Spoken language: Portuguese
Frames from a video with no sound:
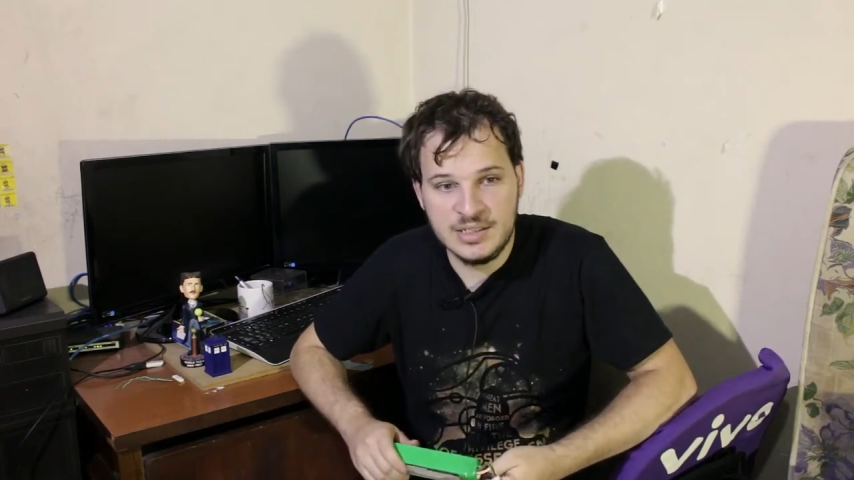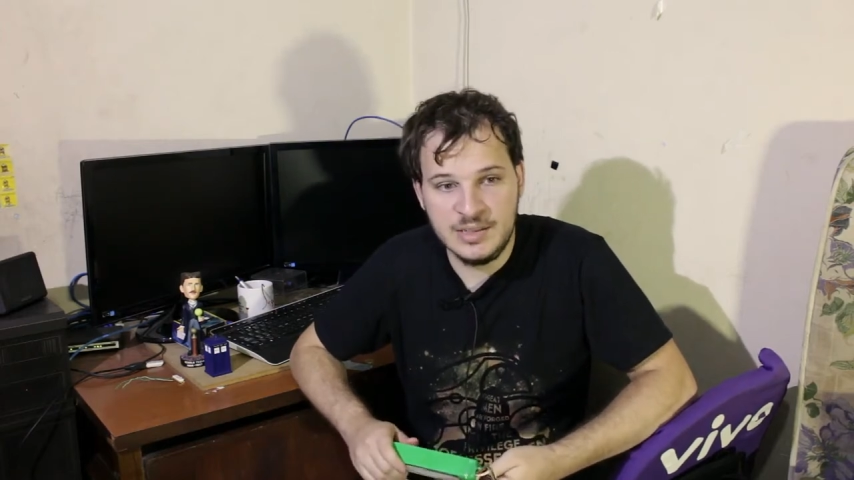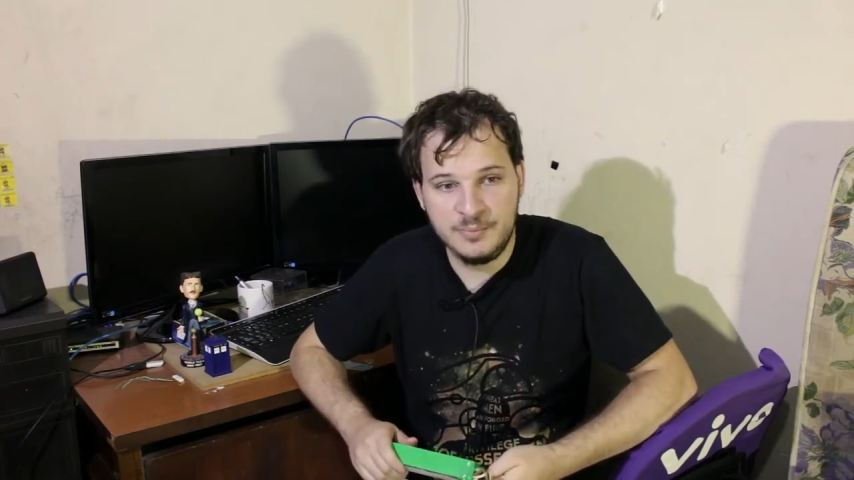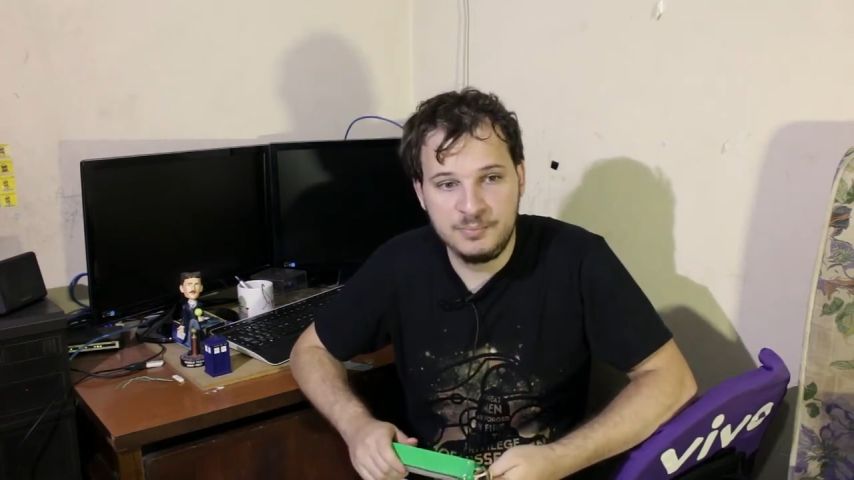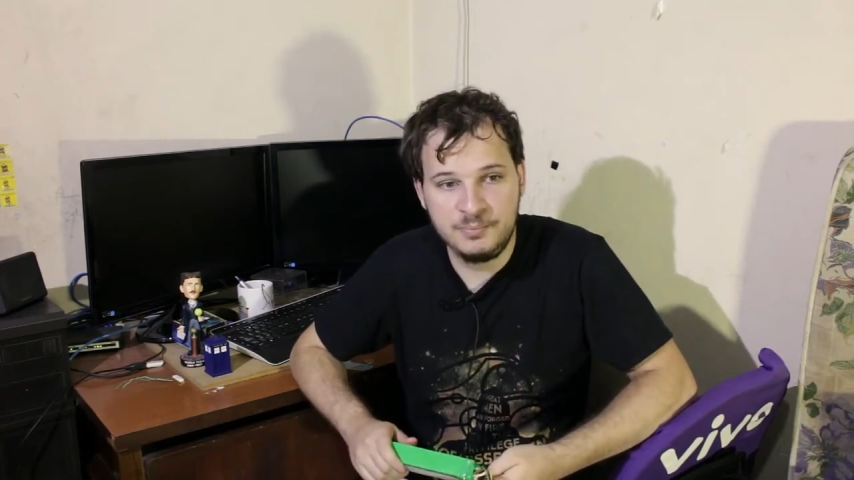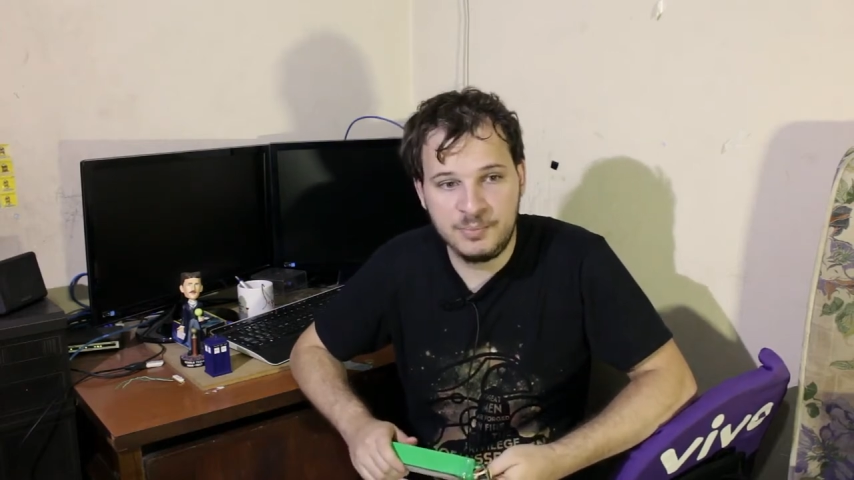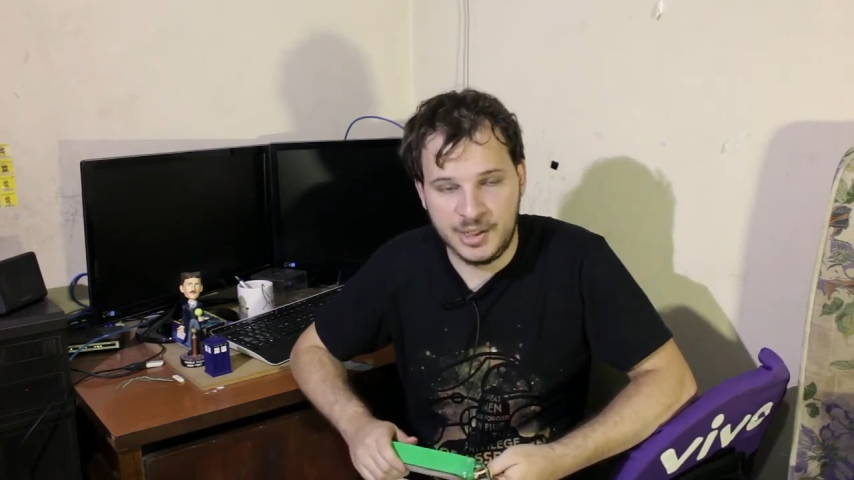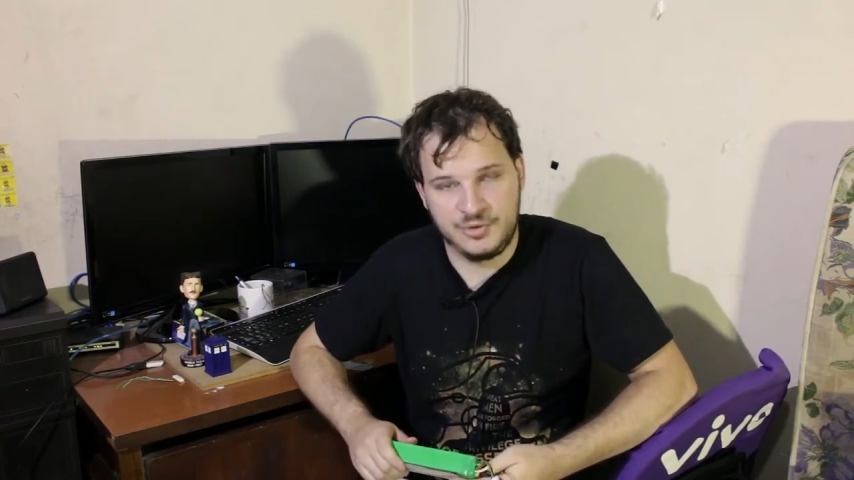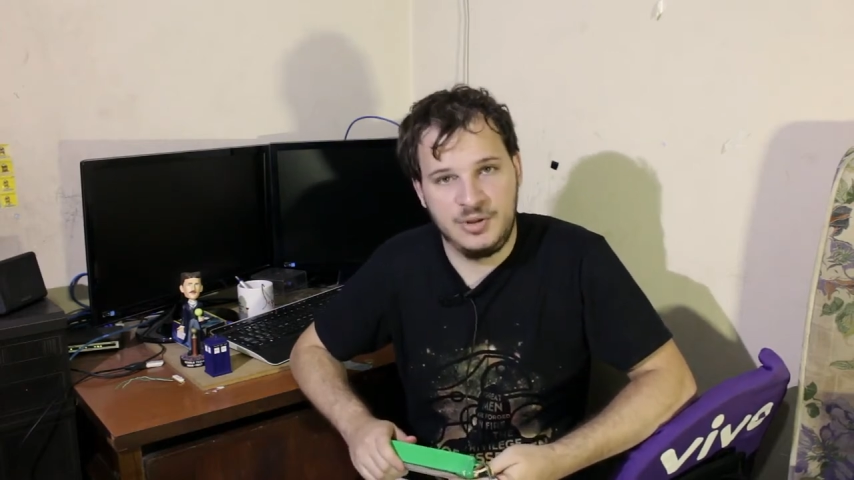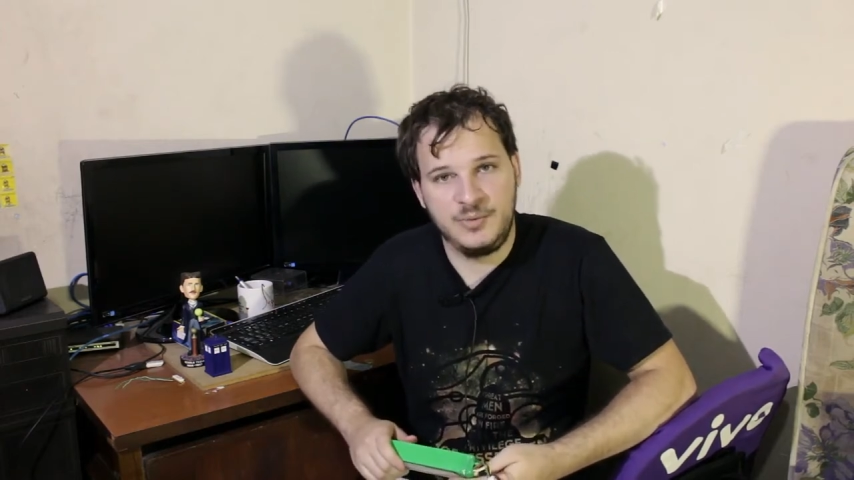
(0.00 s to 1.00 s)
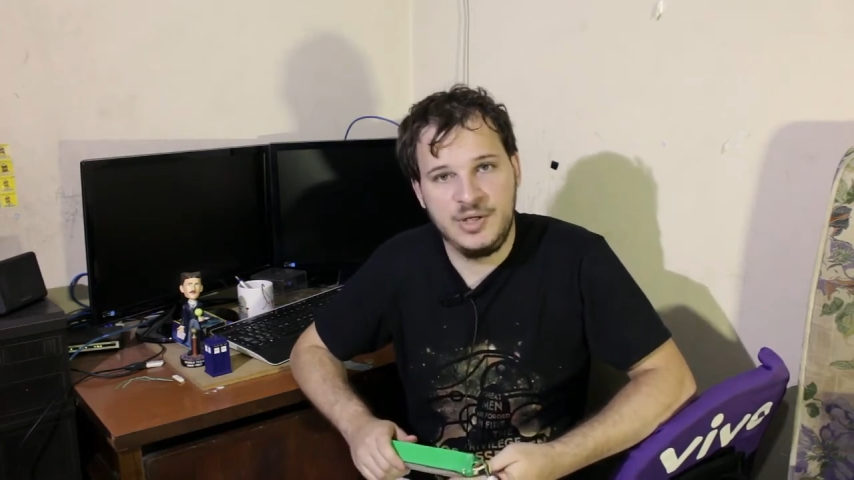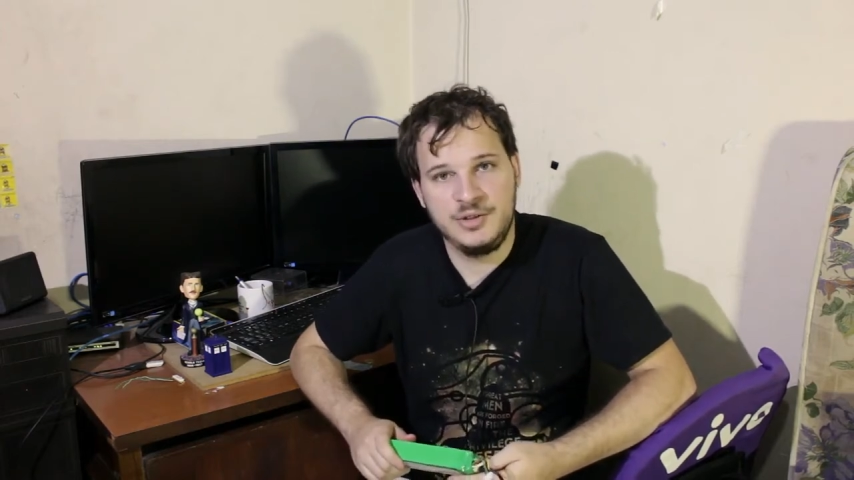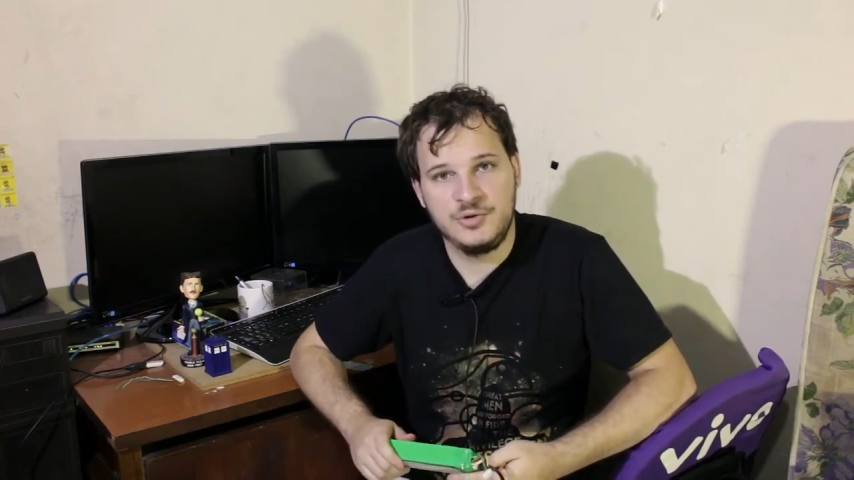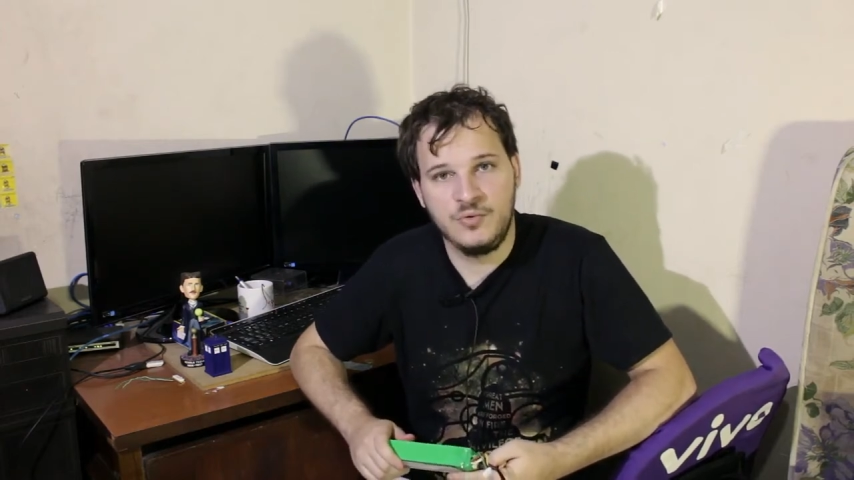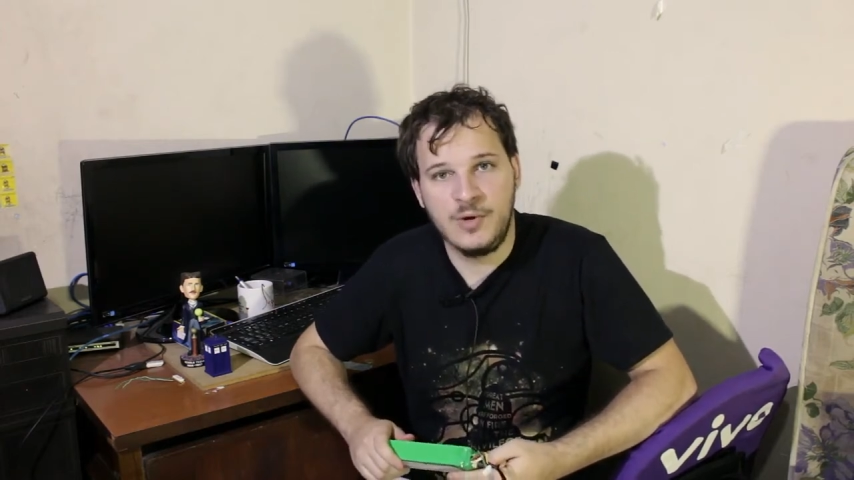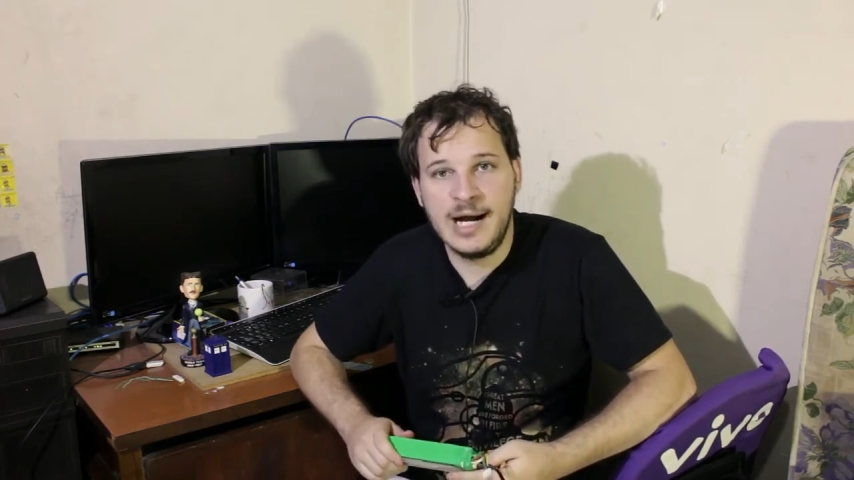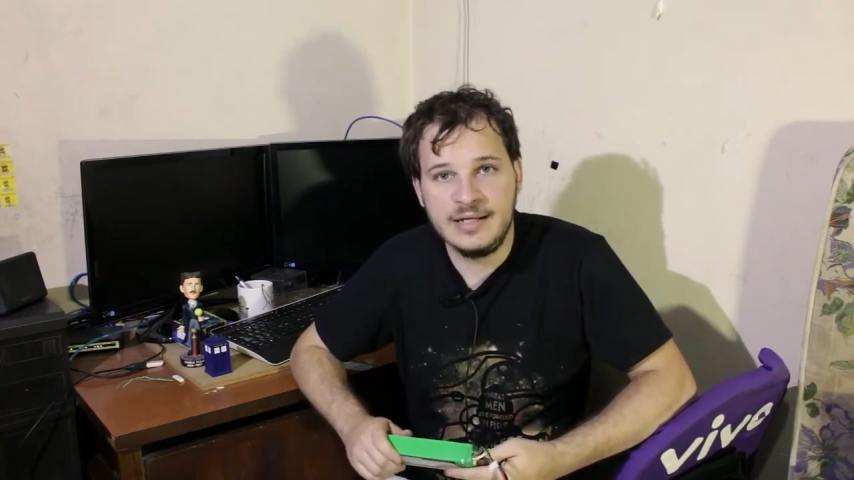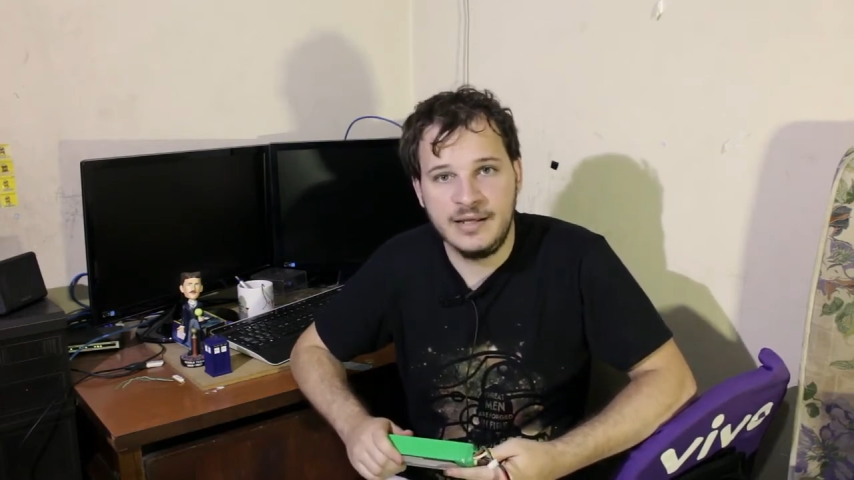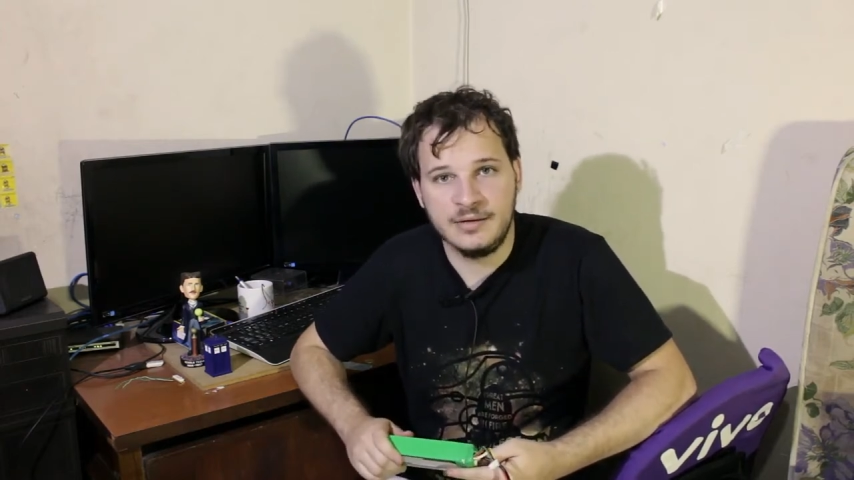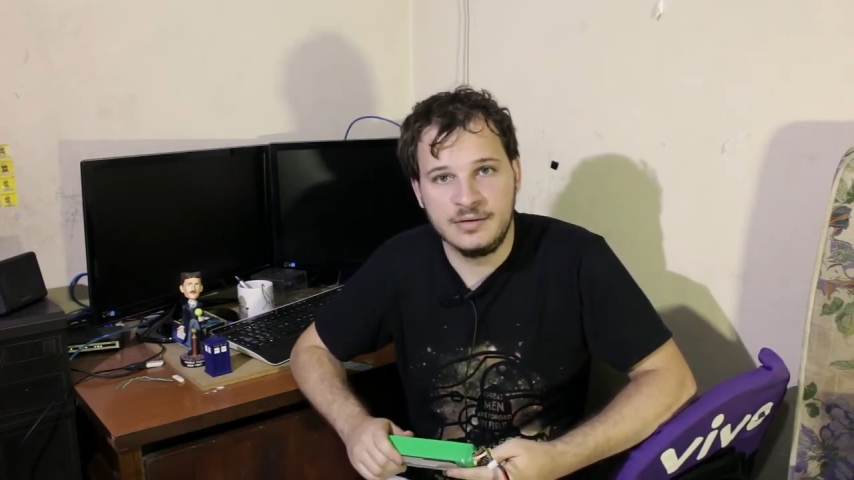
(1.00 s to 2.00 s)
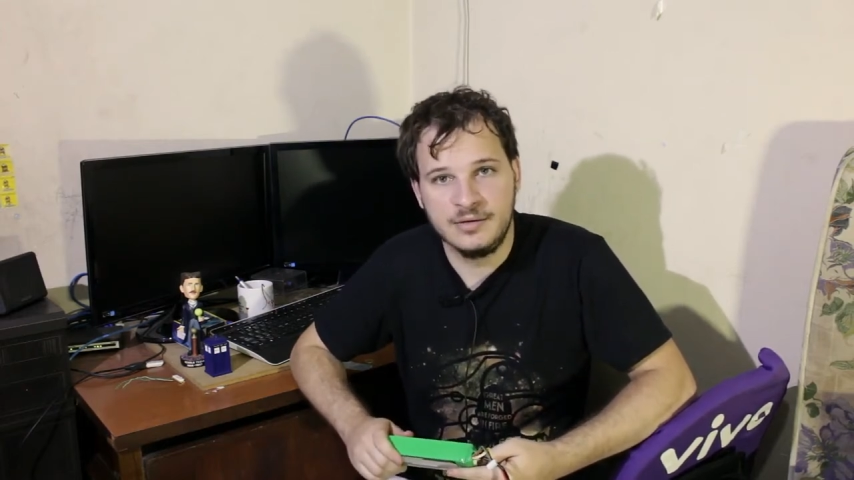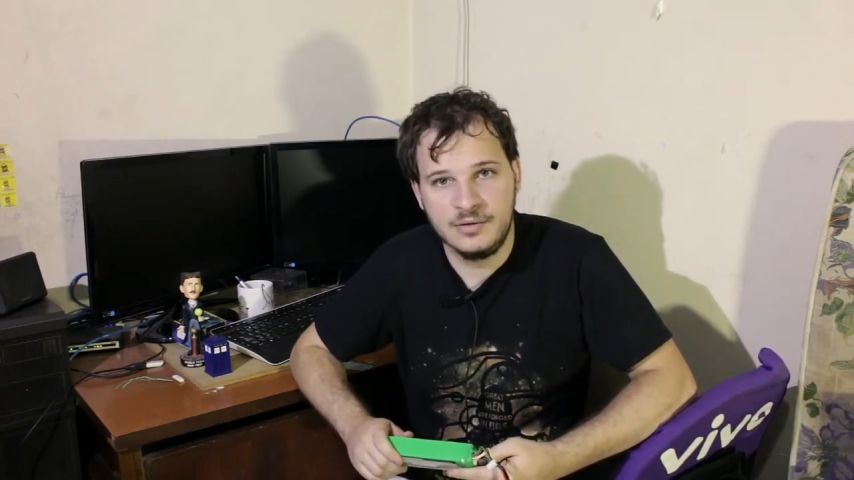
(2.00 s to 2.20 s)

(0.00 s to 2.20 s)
E particularmente o Alien,